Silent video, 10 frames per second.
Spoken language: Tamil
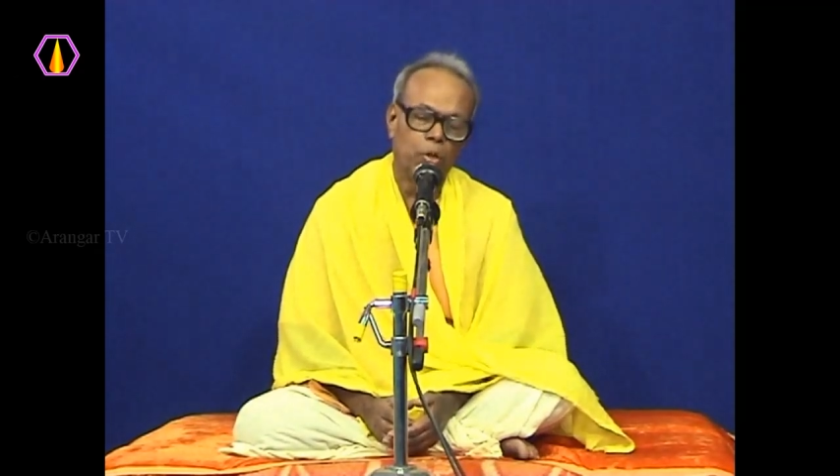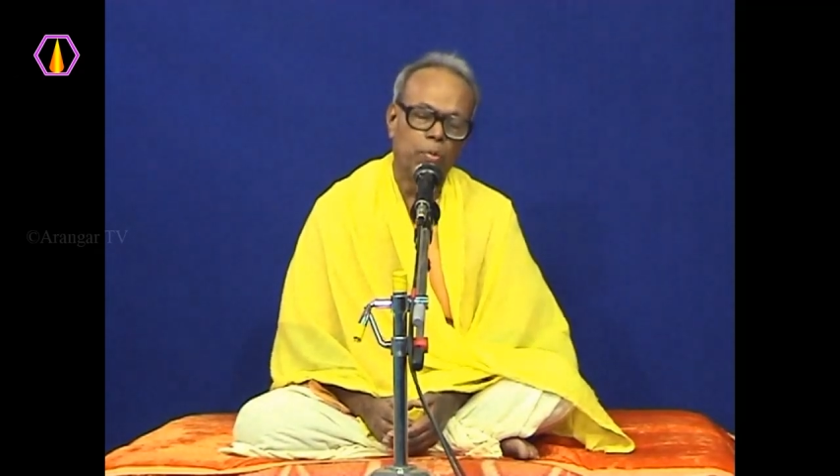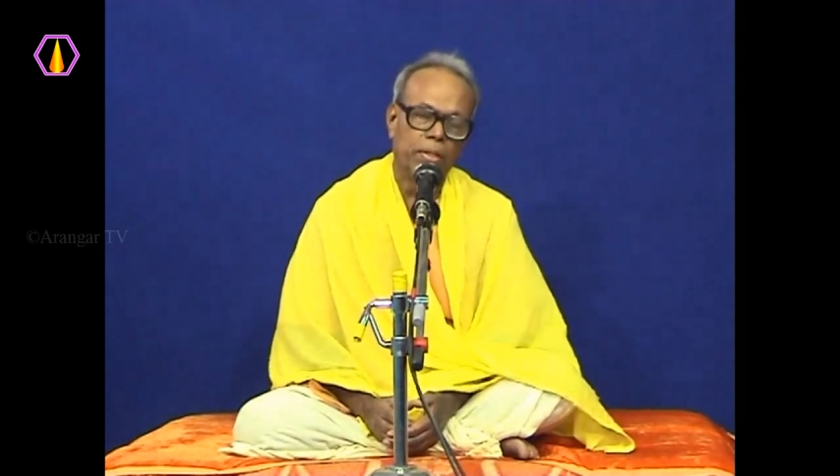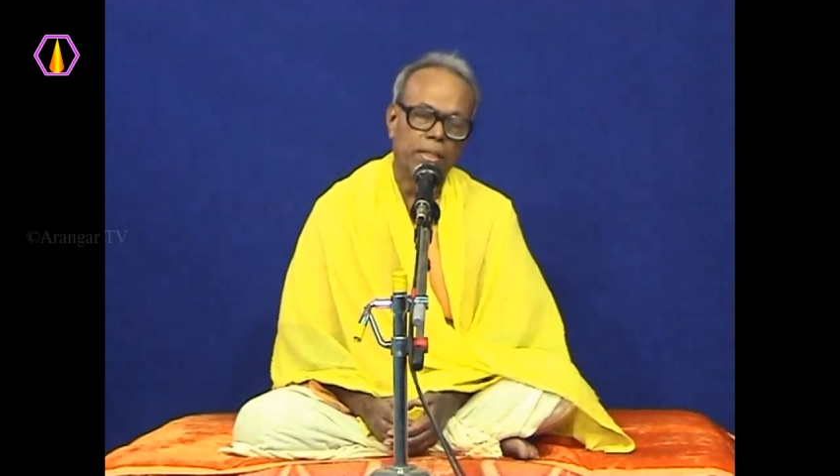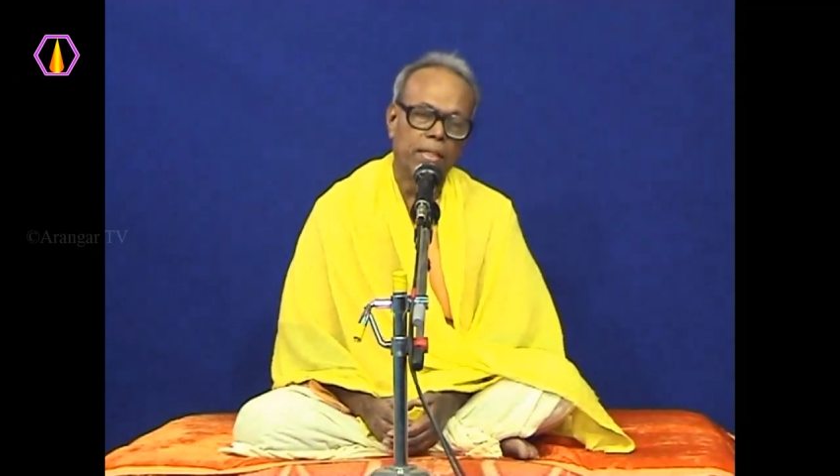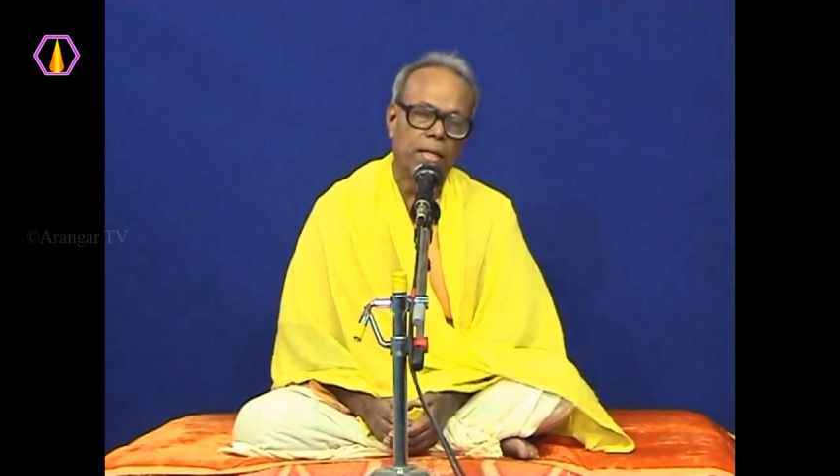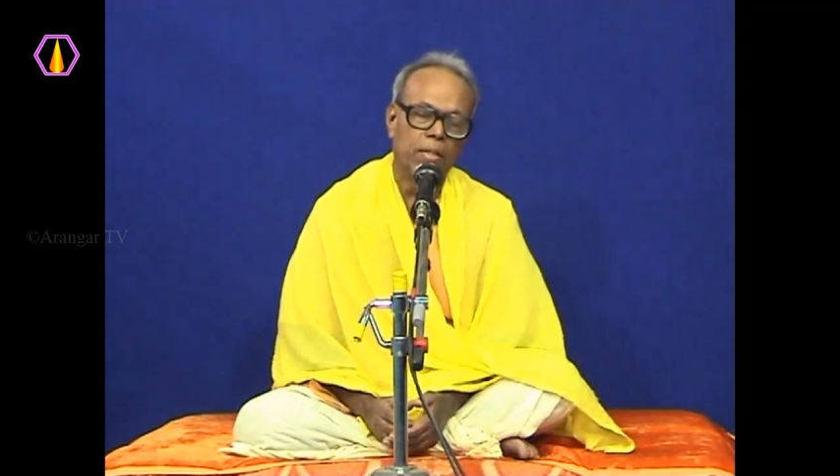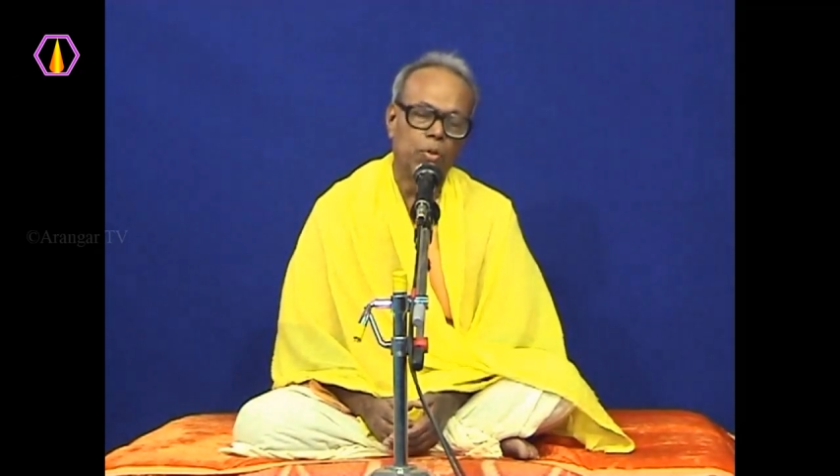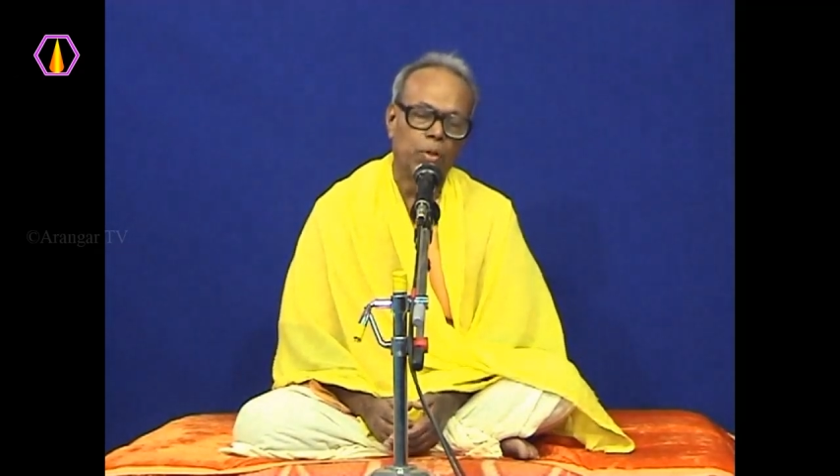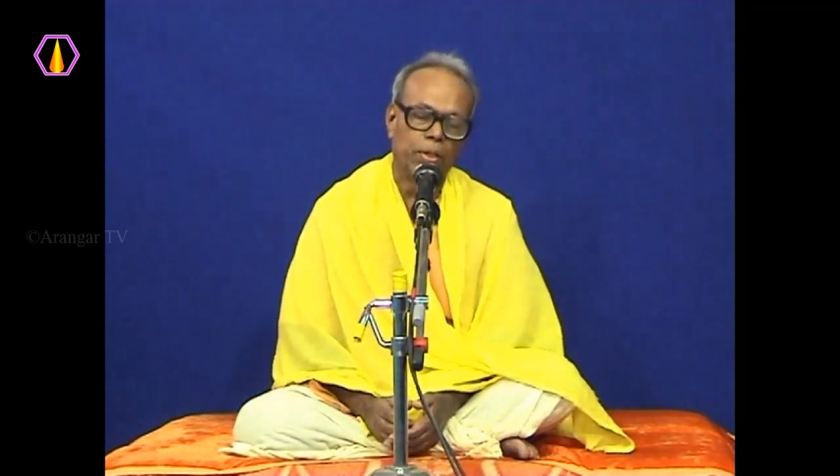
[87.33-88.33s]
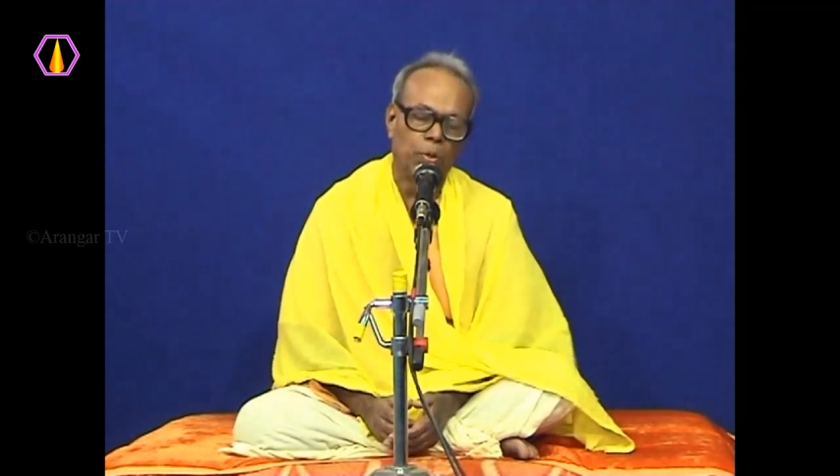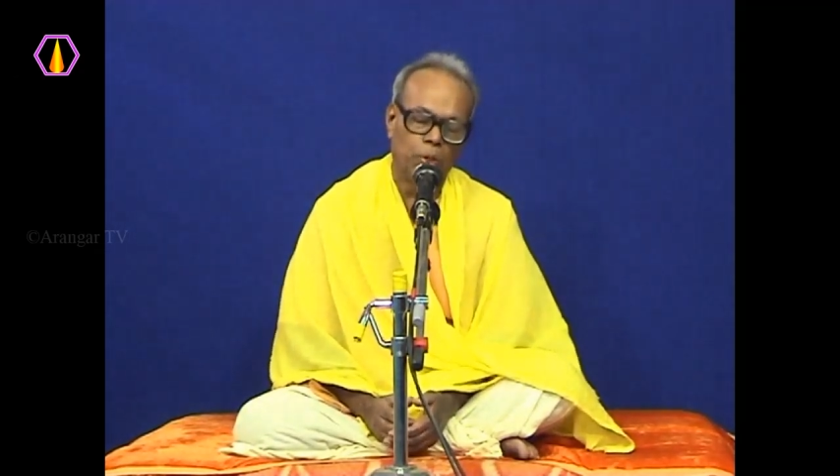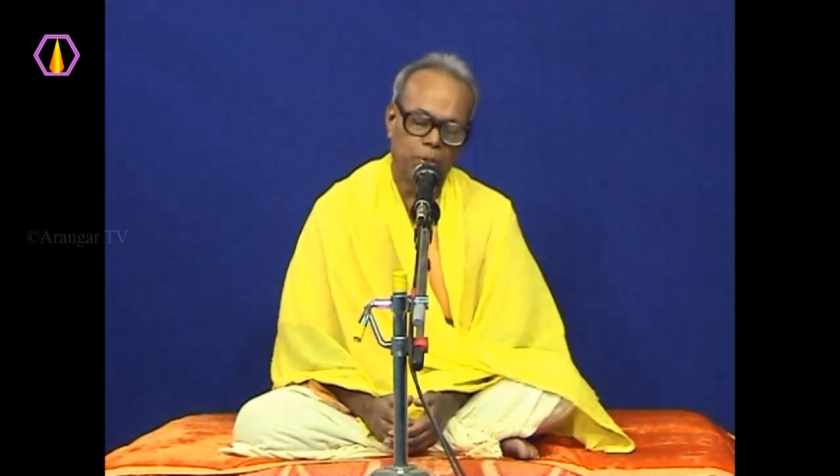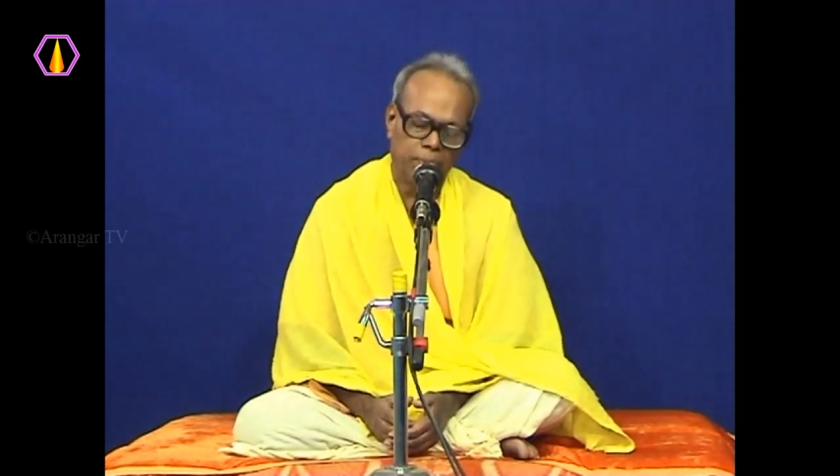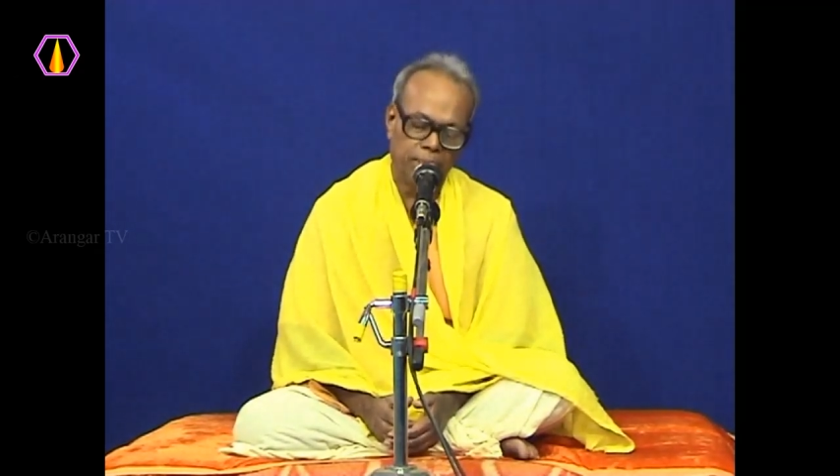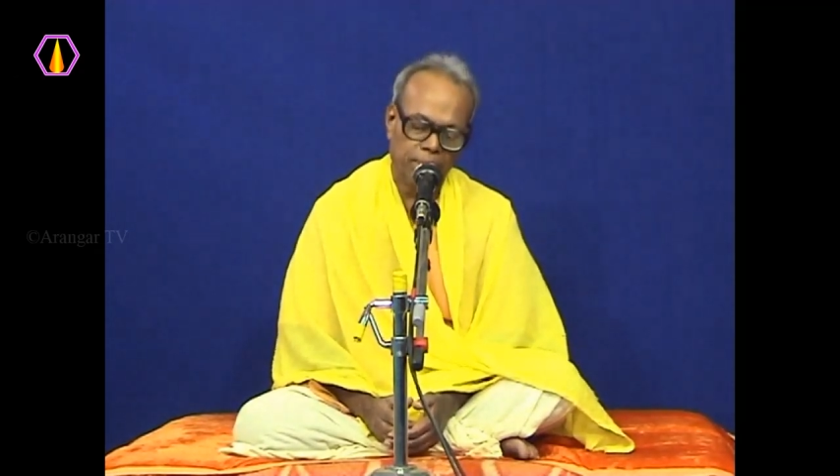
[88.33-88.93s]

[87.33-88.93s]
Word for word: புருவத்தில் அந்த ஜோதி தோன்றும்